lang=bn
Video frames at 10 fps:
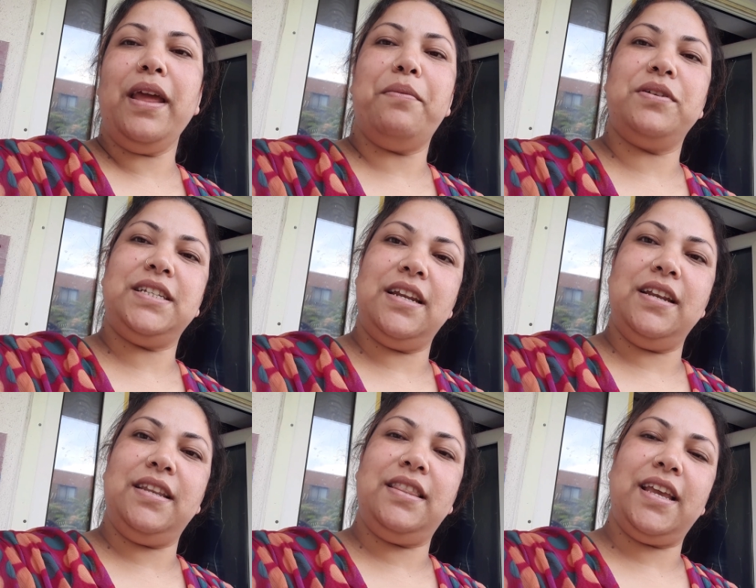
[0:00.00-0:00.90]
এবং চ্যানেল
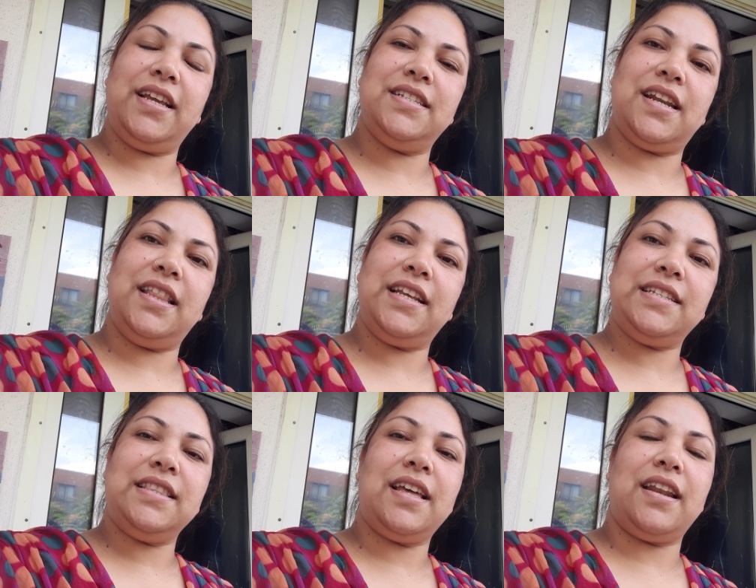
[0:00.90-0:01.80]
থেকে যারা
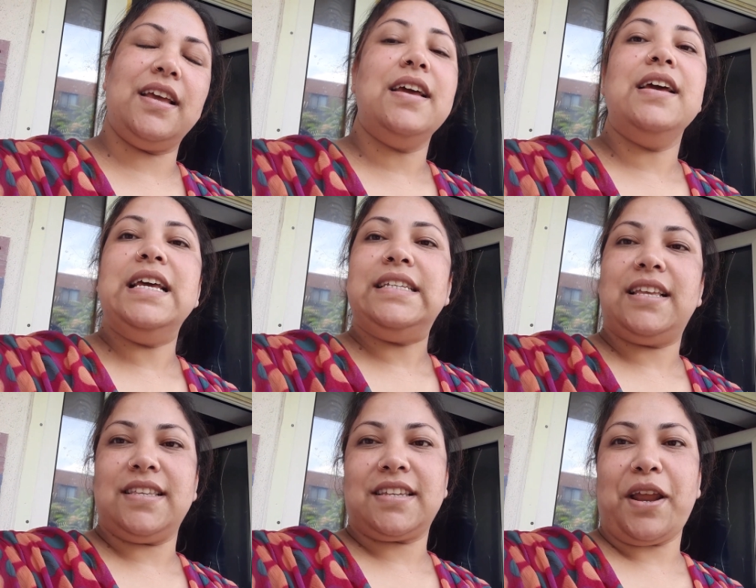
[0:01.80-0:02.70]
দেখছেন তারা
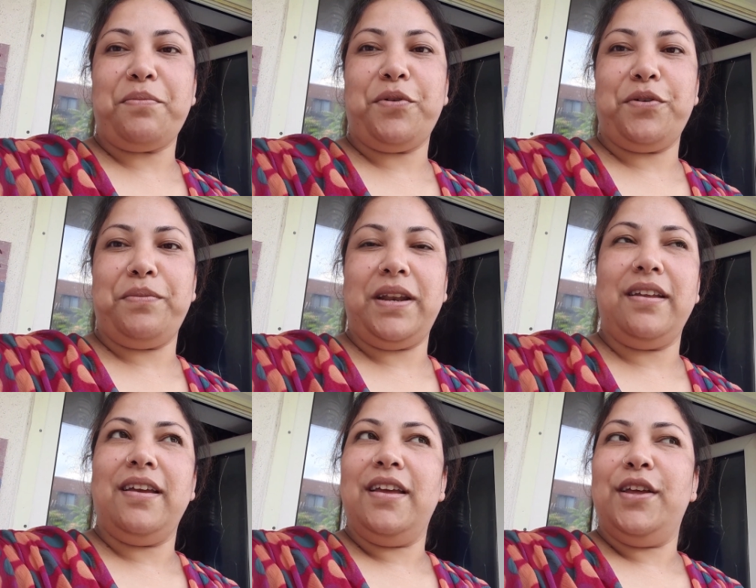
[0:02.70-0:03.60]
সাবস্ক্রাইব করবেন
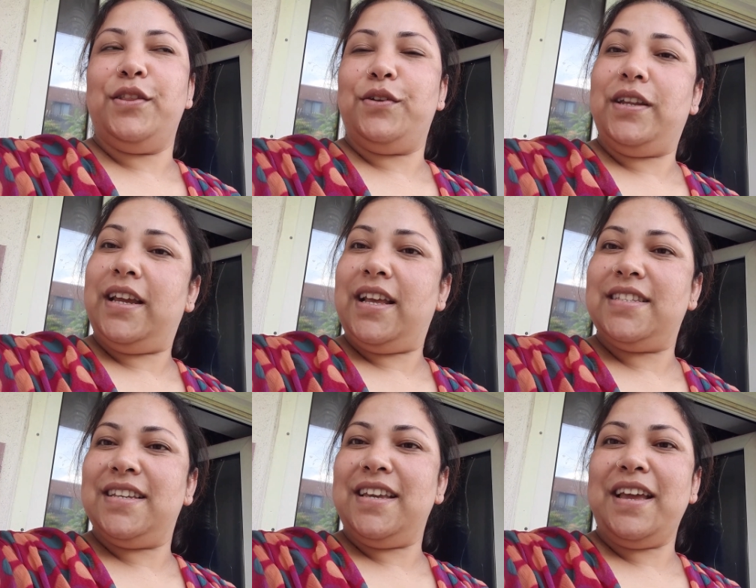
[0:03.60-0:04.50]
তো ঠিক
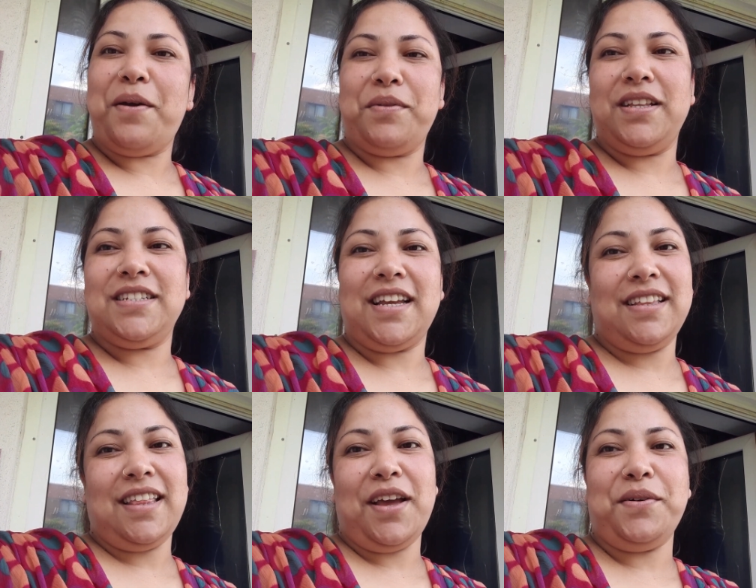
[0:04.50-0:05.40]
আছে আমাদের সাথে
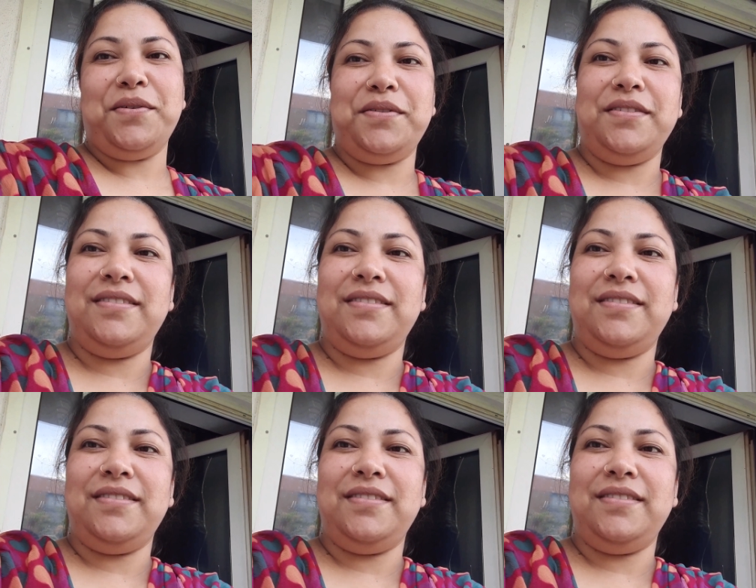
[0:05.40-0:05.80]
থাকুন